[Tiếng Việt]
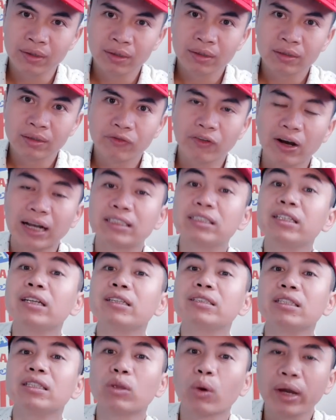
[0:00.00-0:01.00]
và chưa
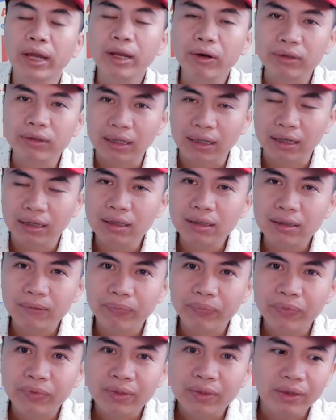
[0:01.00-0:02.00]
trừ thuế của nhà nhà nước
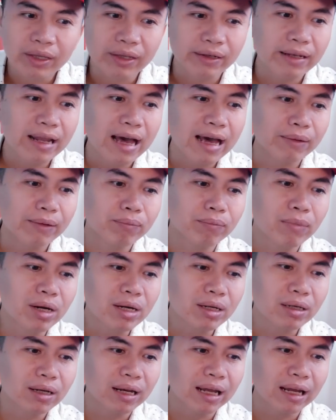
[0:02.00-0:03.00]
thì đạt
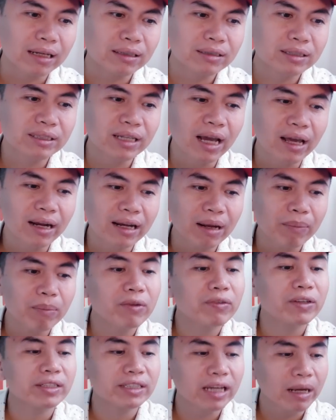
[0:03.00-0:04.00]
mức là trên
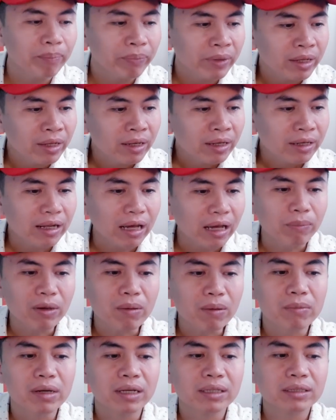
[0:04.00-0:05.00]
50%, đạt
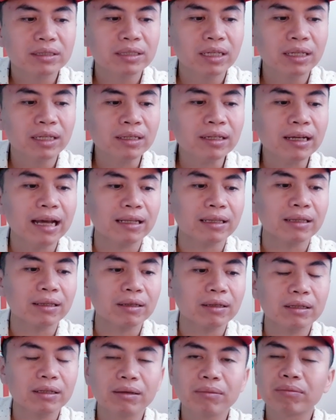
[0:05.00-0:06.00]
mức 19.000
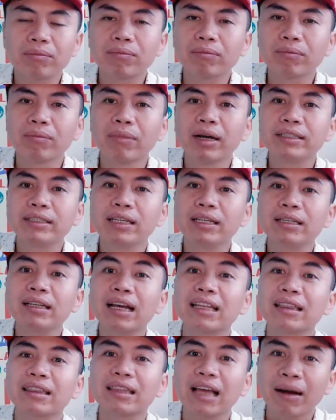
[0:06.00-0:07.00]

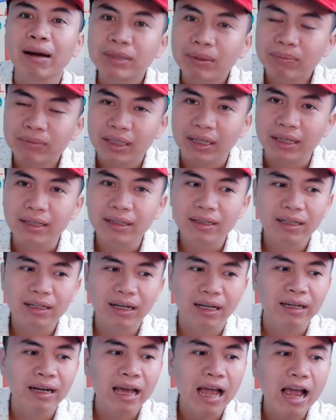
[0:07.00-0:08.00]
19.800 tỷ,
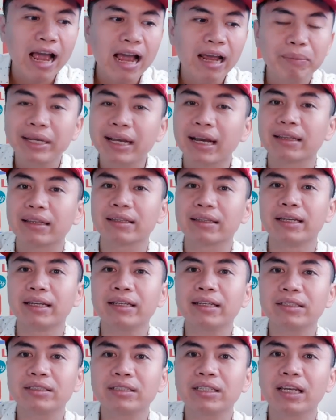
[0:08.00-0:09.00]
gần 20.000
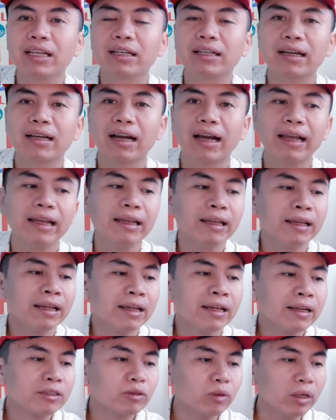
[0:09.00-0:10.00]
tỷ trên cái
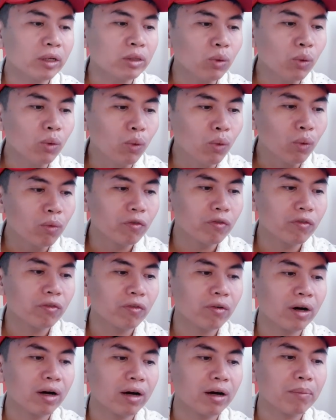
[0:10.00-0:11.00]
doanh thu
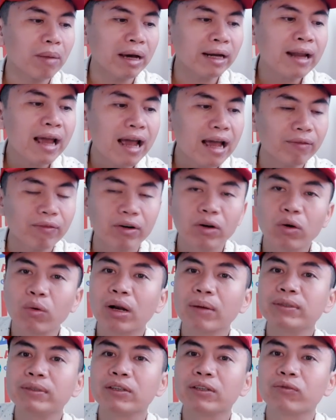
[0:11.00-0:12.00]
và bán hàng và cung
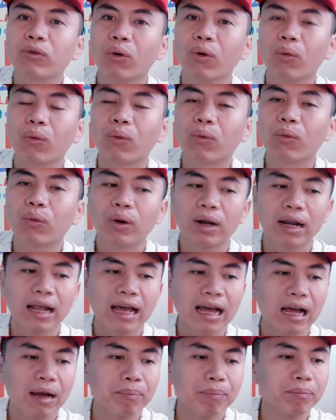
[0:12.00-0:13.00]
cấp dịch vụ
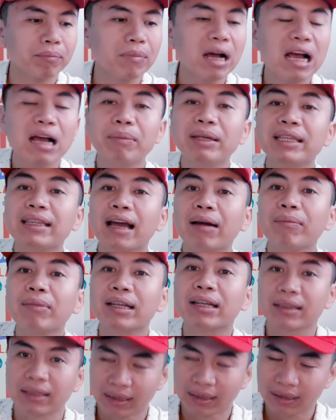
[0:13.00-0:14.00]
là 38.000
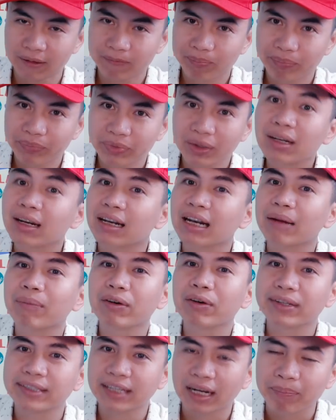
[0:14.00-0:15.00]
tỷ, tức là
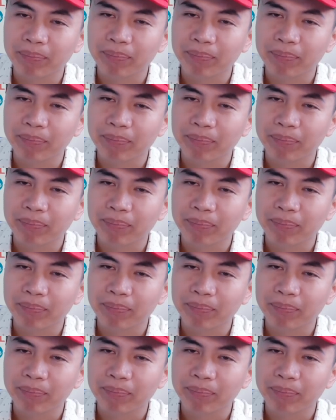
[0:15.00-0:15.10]
50%.